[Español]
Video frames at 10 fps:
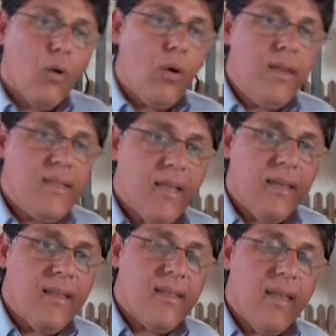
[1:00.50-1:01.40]
con
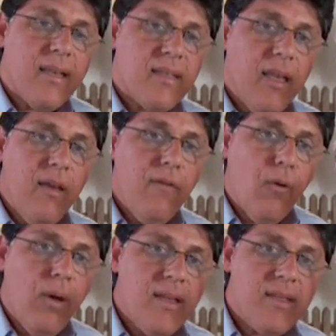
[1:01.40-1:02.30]
insecticidas y
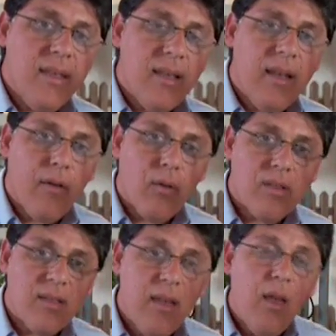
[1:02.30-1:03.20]
fungicidas las
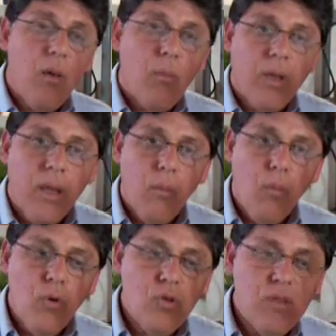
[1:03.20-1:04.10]
rosas, porque
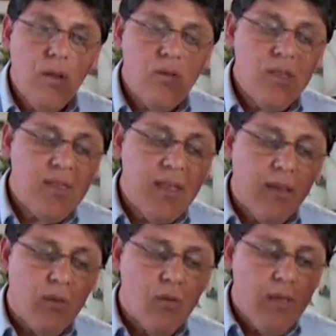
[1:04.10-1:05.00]
muchos de los
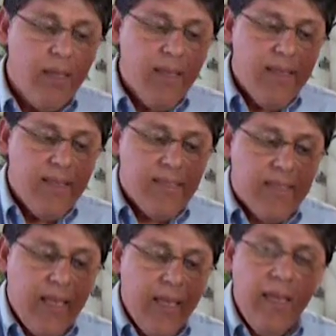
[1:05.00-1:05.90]
insectos
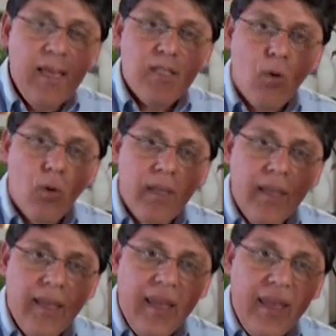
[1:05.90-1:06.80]
se
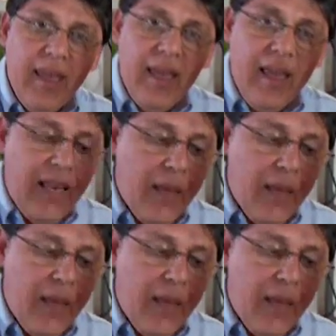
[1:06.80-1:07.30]
esconden en el